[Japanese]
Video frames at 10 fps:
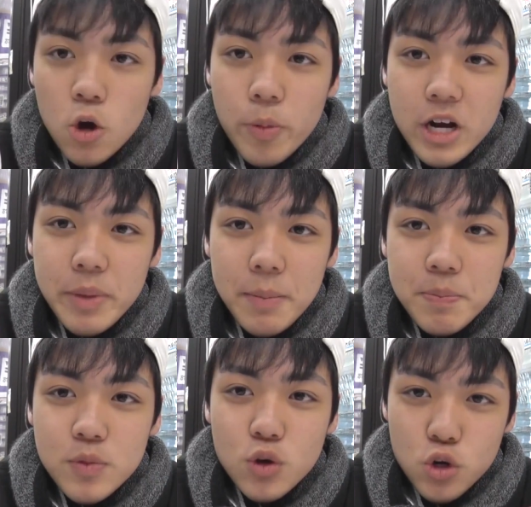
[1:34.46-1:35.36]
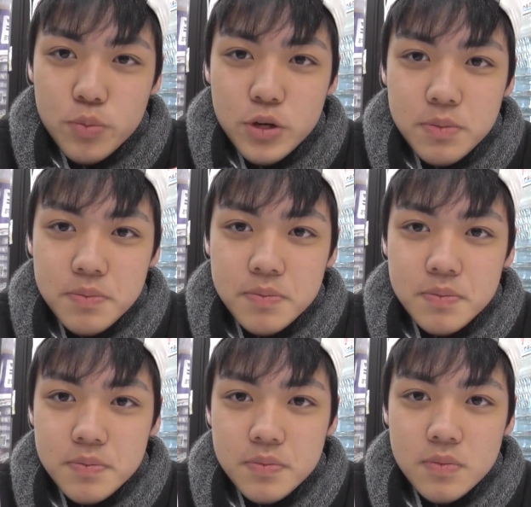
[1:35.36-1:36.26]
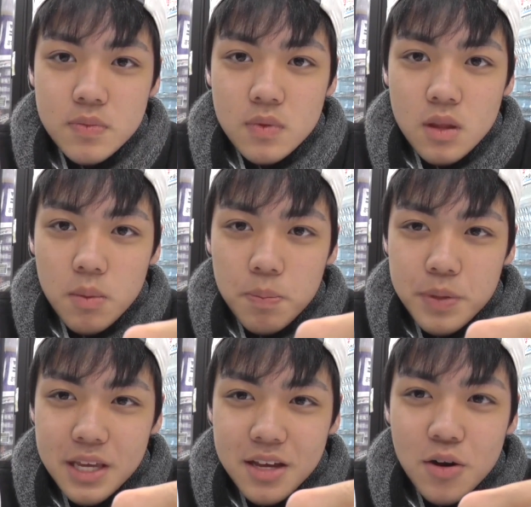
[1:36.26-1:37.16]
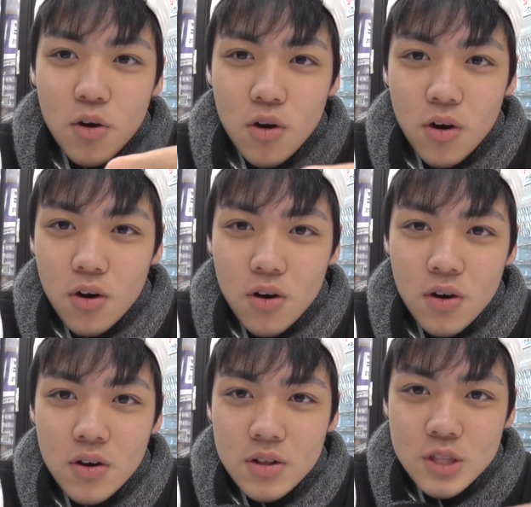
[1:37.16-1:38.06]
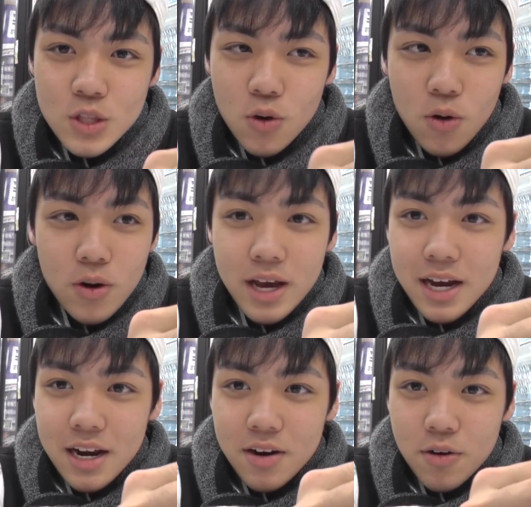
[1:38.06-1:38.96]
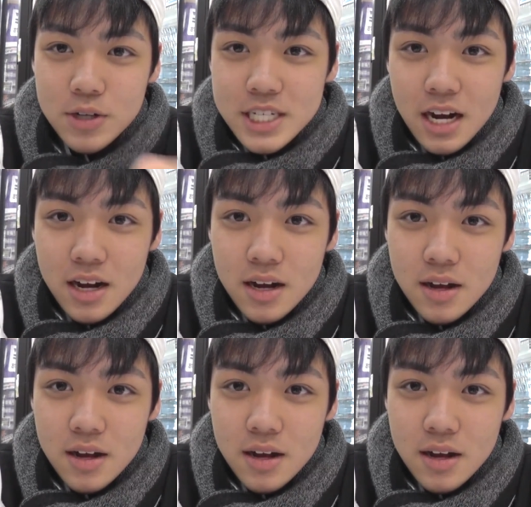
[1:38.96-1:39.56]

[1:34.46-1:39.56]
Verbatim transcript: 5パック目、ウーブ、ピッコロ、ドーレからのこちら、